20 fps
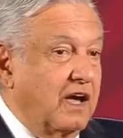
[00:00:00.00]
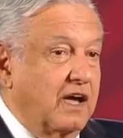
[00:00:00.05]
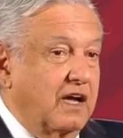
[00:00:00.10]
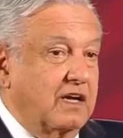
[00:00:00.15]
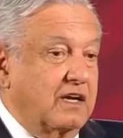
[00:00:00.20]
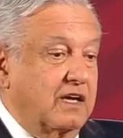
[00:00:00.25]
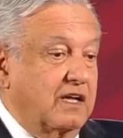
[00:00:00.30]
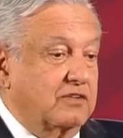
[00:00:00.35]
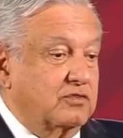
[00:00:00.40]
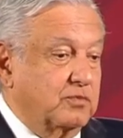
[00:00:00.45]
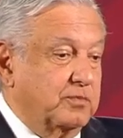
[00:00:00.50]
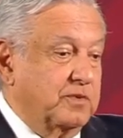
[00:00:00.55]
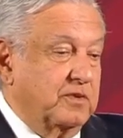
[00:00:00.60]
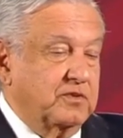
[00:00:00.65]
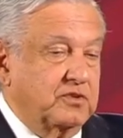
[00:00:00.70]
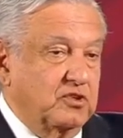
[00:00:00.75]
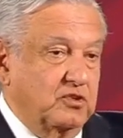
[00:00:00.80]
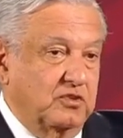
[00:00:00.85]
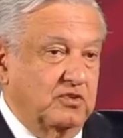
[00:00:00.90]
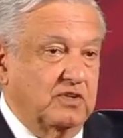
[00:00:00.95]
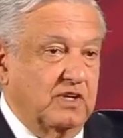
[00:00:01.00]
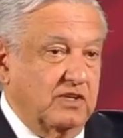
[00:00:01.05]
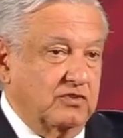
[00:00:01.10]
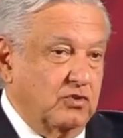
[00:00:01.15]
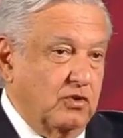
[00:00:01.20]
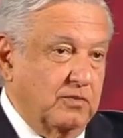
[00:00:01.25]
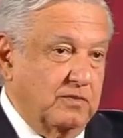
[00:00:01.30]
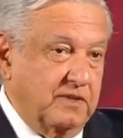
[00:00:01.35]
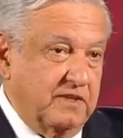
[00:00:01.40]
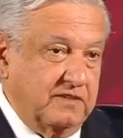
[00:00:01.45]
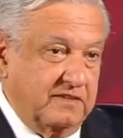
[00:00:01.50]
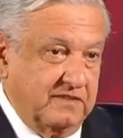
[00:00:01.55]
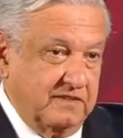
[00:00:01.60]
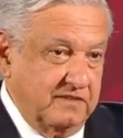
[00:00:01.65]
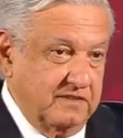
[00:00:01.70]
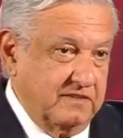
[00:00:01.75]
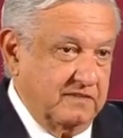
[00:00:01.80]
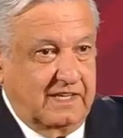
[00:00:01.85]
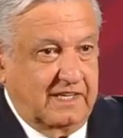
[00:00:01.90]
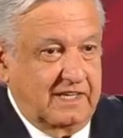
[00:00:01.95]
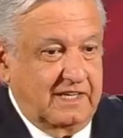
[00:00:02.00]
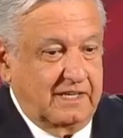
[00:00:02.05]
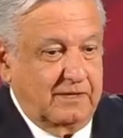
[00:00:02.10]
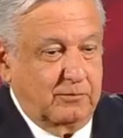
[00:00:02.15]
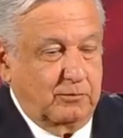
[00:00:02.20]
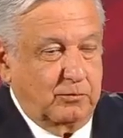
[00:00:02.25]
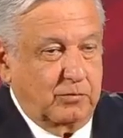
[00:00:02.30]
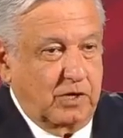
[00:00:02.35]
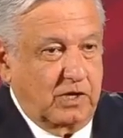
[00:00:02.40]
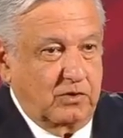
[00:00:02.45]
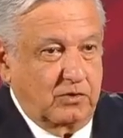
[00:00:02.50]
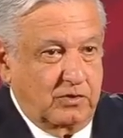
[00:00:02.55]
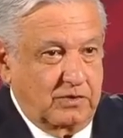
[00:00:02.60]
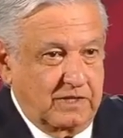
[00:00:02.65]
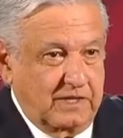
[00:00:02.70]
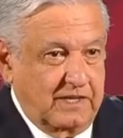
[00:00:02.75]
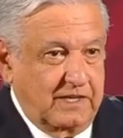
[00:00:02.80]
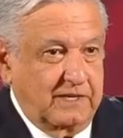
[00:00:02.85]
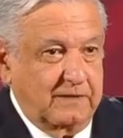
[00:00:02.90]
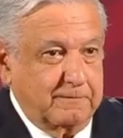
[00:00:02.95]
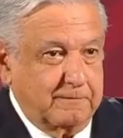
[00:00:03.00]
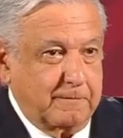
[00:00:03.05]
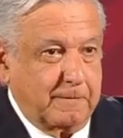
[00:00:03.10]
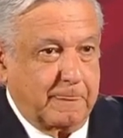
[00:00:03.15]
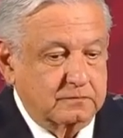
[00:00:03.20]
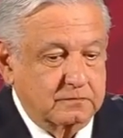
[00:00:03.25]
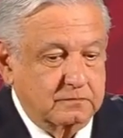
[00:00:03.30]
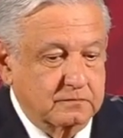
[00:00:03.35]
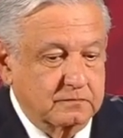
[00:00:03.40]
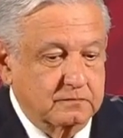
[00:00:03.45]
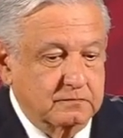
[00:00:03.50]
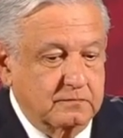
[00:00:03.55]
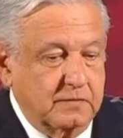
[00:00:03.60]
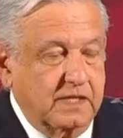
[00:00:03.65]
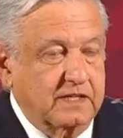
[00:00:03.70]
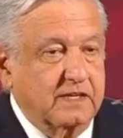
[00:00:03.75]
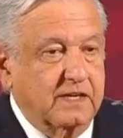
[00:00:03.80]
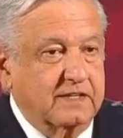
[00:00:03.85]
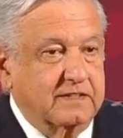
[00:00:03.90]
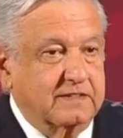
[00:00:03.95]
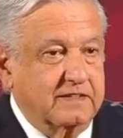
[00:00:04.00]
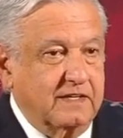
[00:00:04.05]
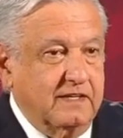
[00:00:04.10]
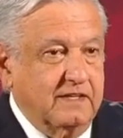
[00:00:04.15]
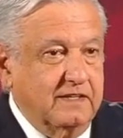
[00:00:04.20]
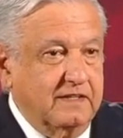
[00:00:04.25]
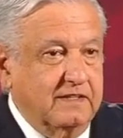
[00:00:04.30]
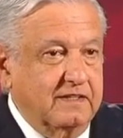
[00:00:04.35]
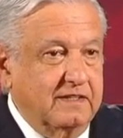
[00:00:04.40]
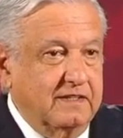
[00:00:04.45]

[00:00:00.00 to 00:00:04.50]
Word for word: a la supervisión de unas obras, eh, vuelo de Vallarta